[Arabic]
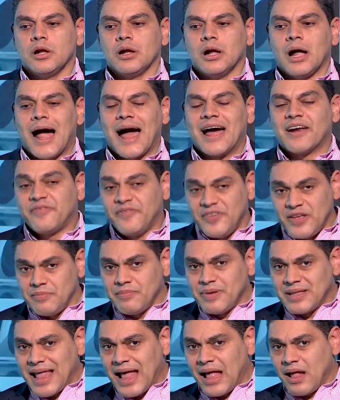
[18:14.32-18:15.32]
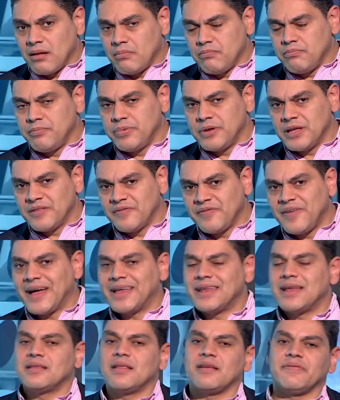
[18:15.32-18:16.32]
عارفين بده
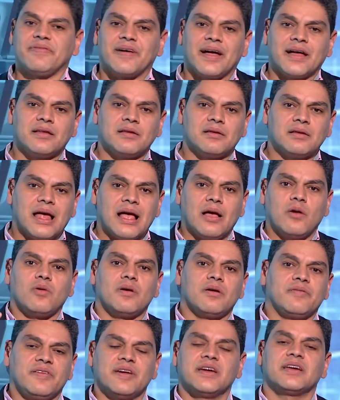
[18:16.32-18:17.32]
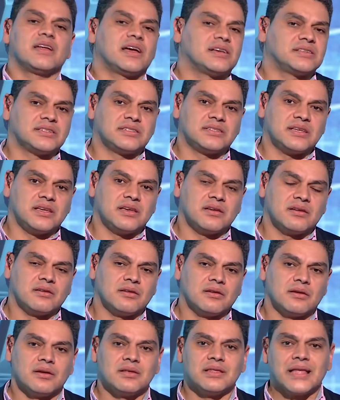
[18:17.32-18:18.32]
بيدفعنا دفعا نحو فكره اساسيه
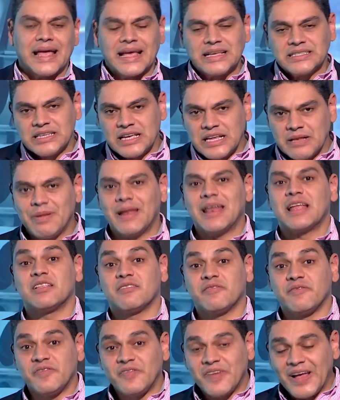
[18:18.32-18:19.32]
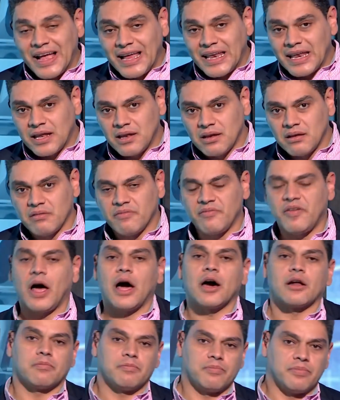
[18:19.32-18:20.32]
ان هذه البلد فعلا في حرب
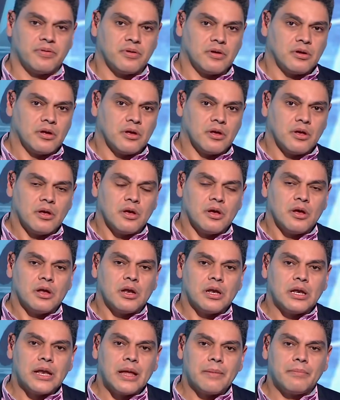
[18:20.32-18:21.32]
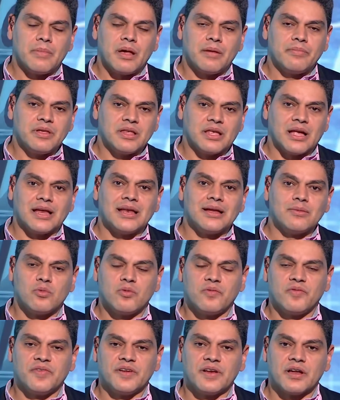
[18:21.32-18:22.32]
لما بيتكلموا
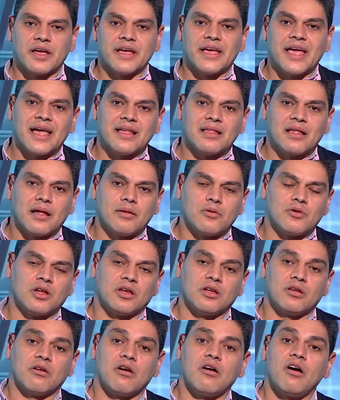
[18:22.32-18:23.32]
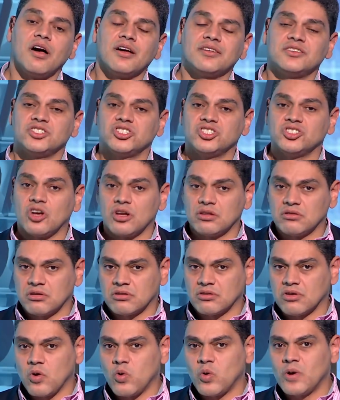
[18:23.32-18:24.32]
في القياده يقول لك القائد الشاطر
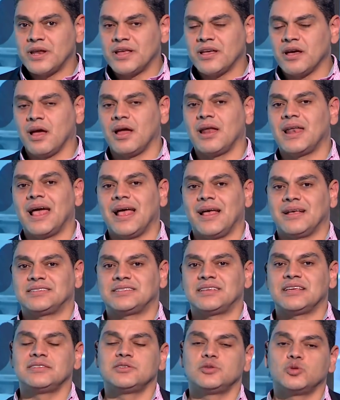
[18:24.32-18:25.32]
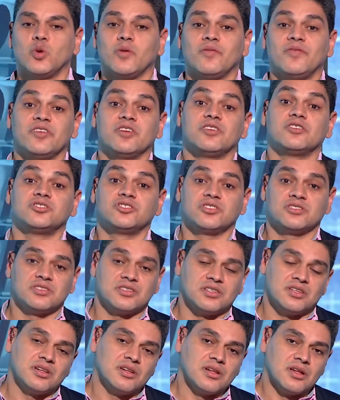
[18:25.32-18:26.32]
هو اللي يخلق سنس اوف ايرجنسي
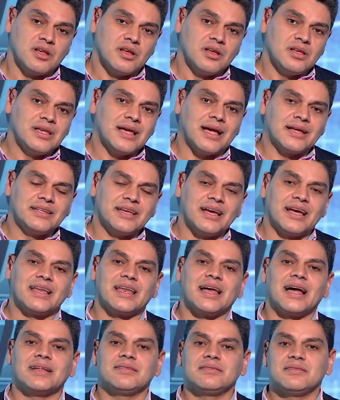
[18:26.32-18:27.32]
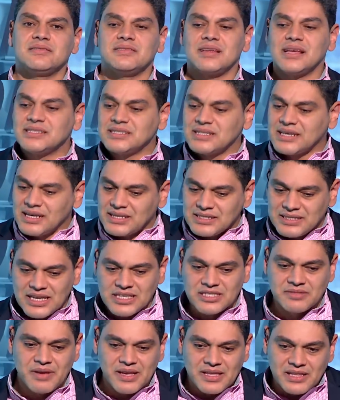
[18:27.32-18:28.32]
يعني يخلق عند الناس احساس
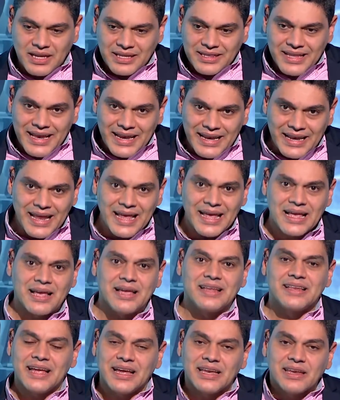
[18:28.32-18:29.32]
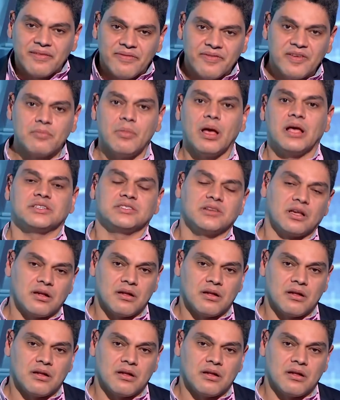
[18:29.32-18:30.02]
بان احنا لا ان احنا في مازق